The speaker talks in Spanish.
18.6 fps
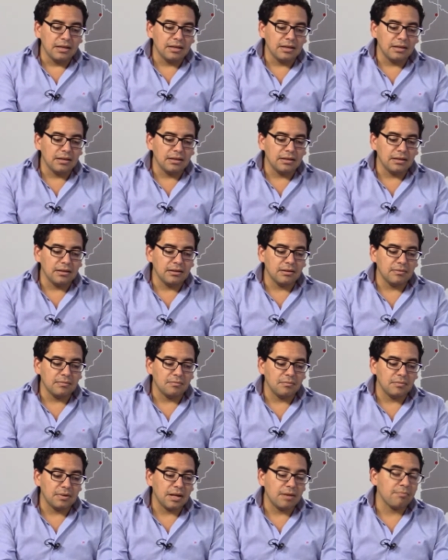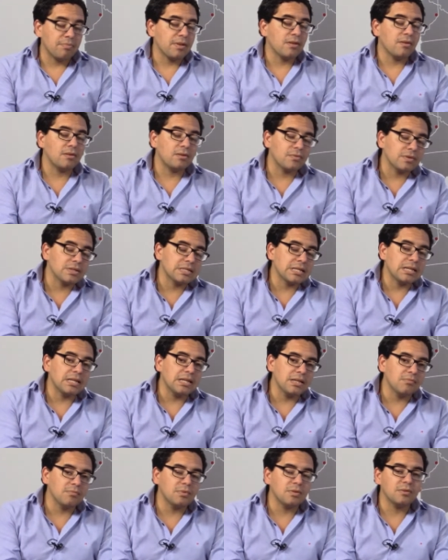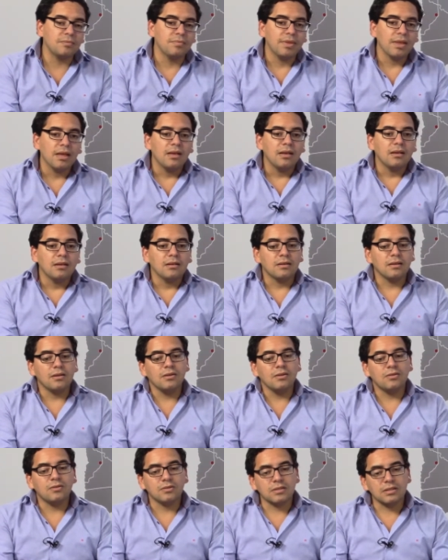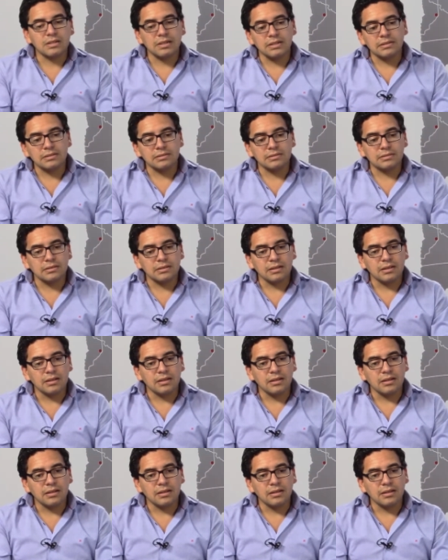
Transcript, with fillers: las pidió el oficialismo, y otras,